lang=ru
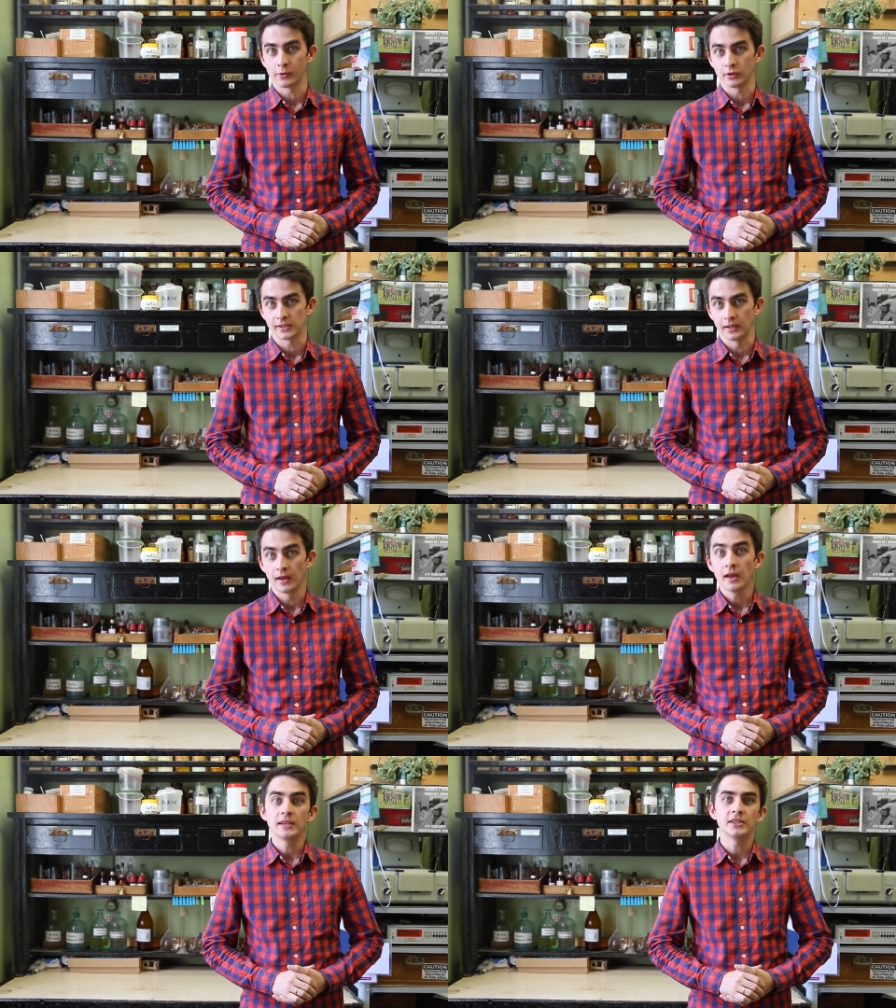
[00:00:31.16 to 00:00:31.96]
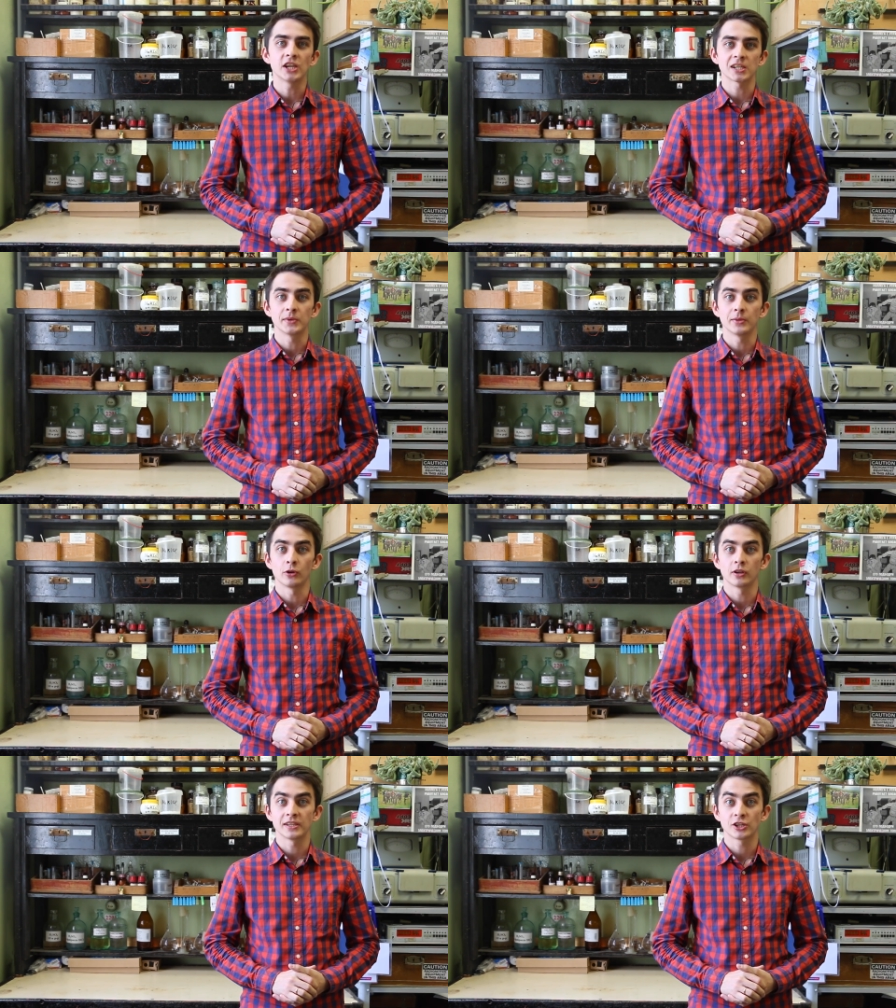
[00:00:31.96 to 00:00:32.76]
просто». И сейчас мы
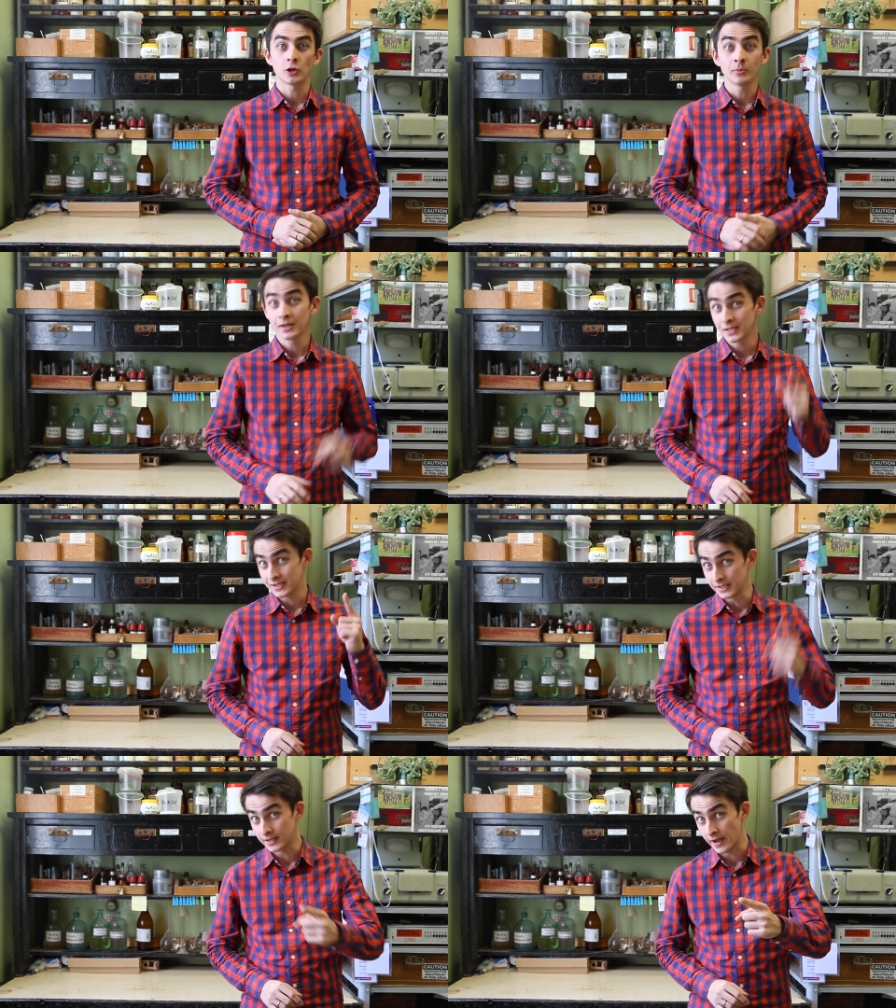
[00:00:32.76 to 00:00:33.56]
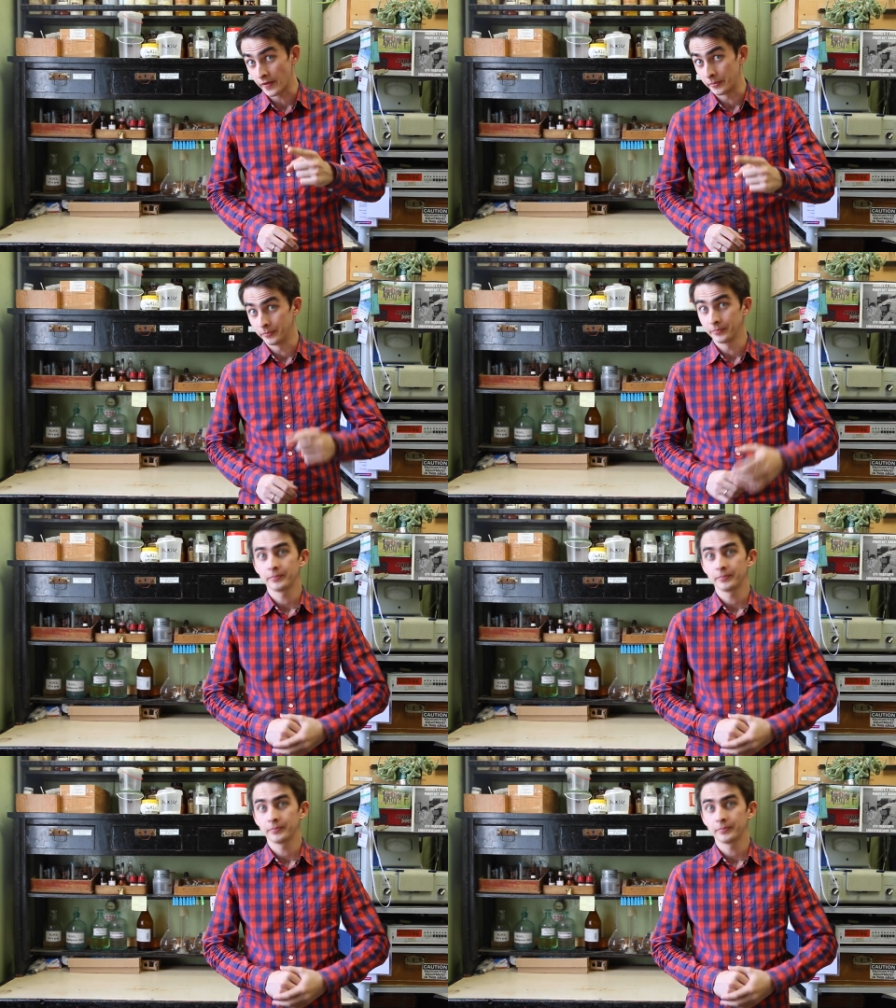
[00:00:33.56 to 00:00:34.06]
немного зажжем с титаном.